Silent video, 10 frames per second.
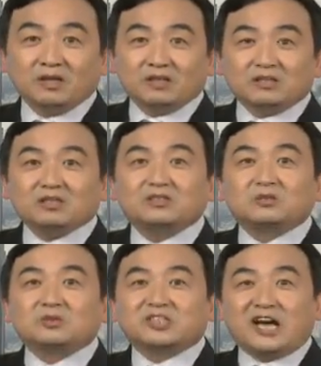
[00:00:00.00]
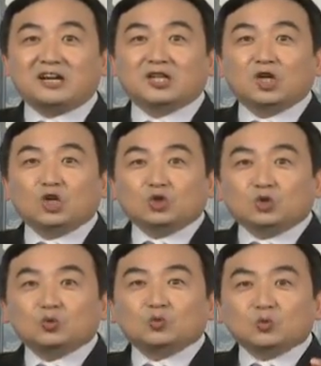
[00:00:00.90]
这就是讲
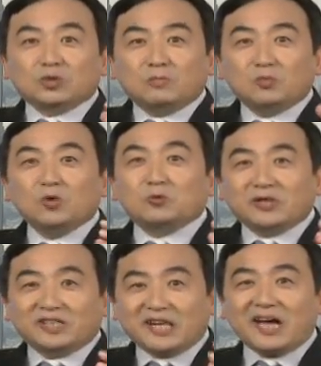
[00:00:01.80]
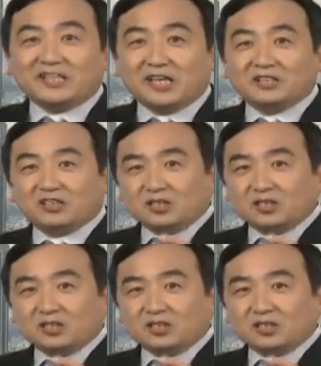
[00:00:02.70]
中共的魔鬼的概念，